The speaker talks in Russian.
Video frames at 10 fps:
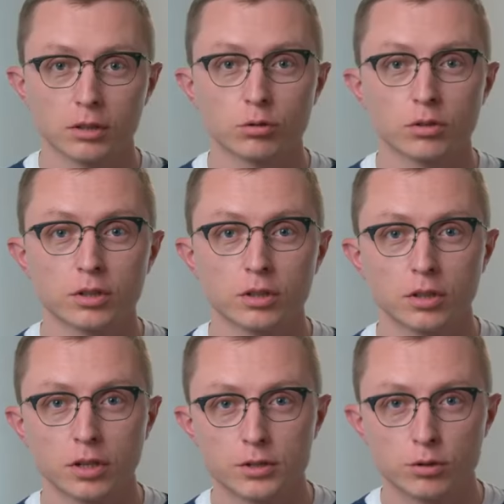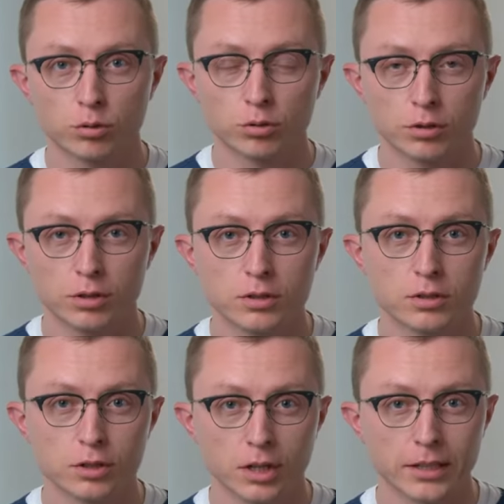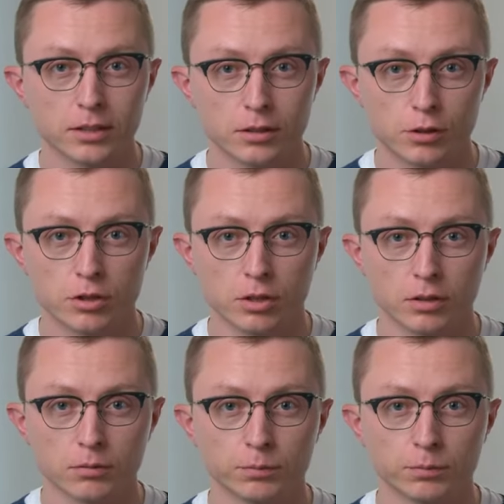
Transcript: который растет из ткани яичника.